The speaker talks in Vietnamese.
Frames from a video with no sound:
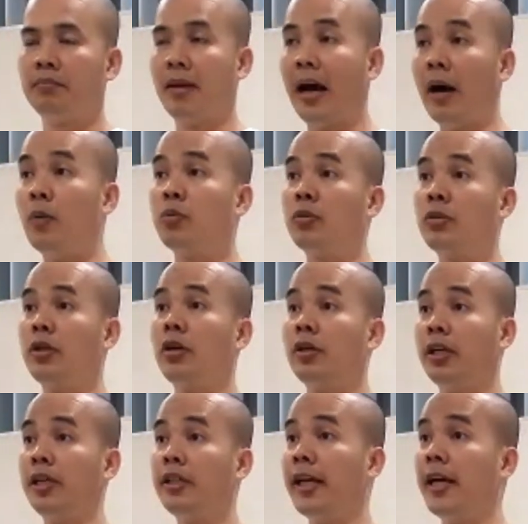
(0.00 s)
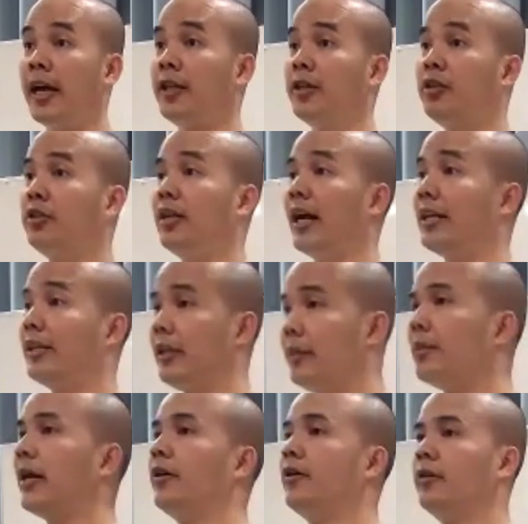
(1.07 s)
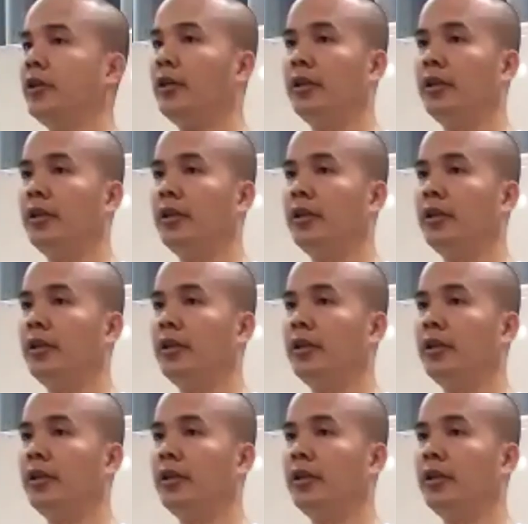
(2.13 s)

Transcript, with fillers: mà học cho những thế hệ tương lai tiếp theo